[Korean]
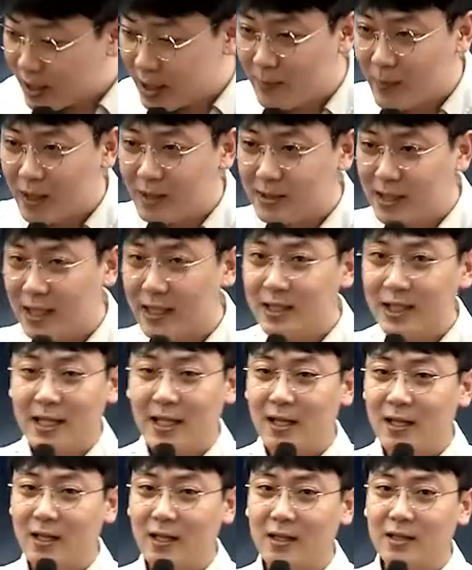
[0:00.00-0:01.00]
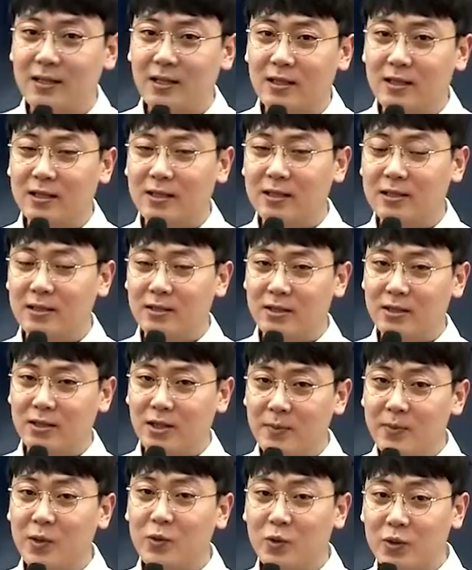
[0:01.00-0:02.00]
이렇게 막 찾느라 그
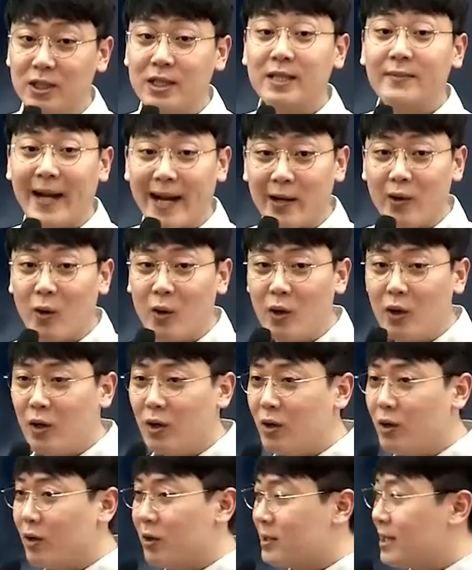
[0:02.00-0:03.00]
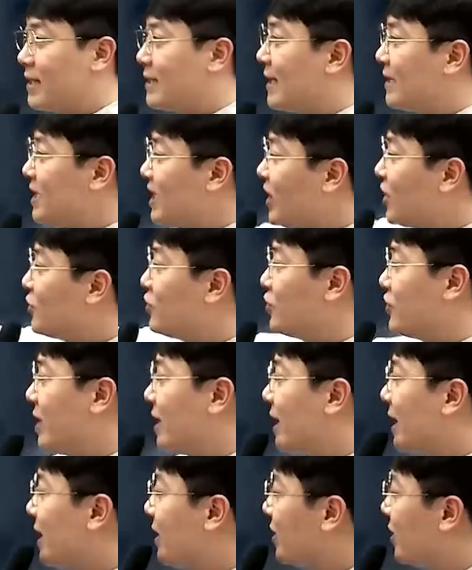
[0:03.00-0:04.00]
설명 놓치지 말고 어, 제가 다
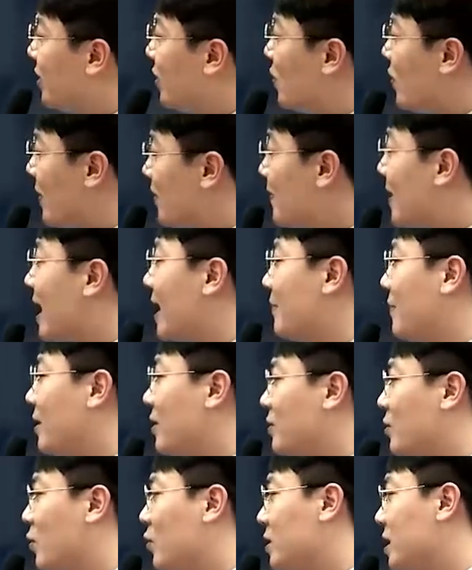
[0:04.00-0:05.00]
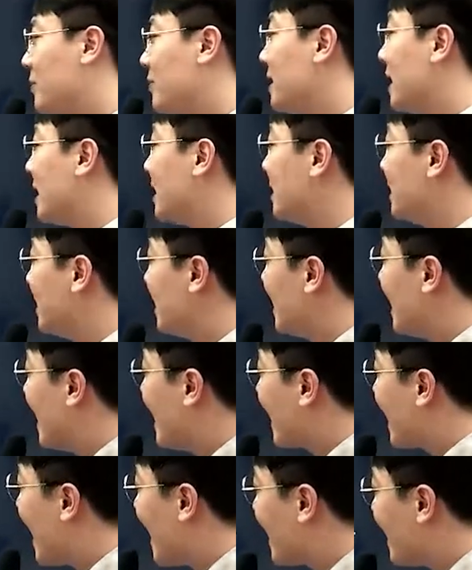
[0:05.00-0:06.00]
띄워주니까요. 웬만하면 교재보다는
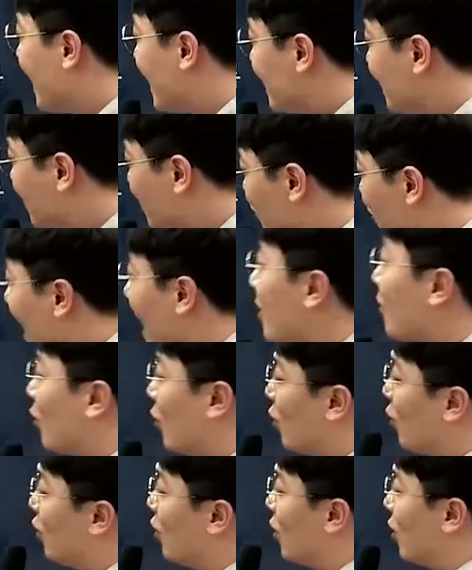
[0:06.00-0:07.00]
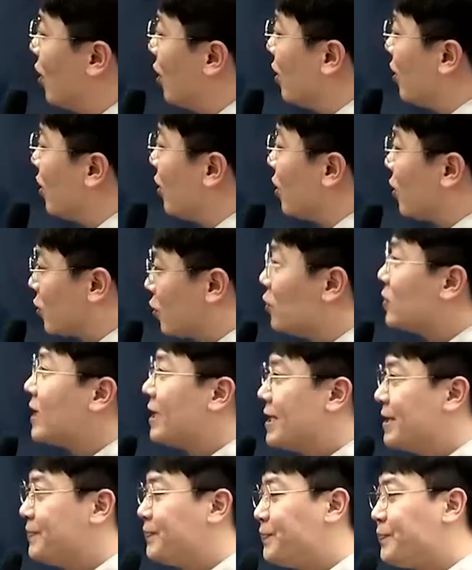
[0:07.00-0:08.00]
강의에 집중하고 어,
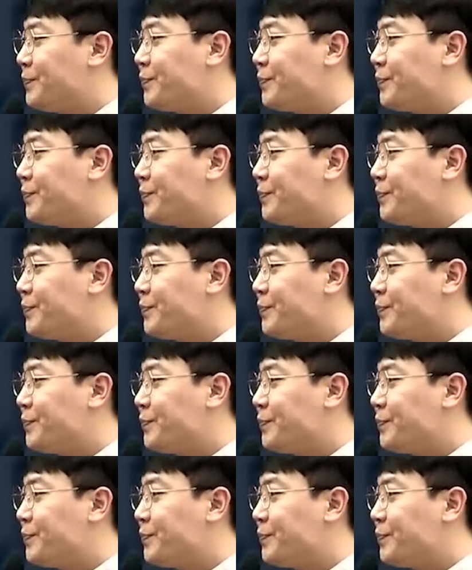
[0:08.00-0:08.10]
교재는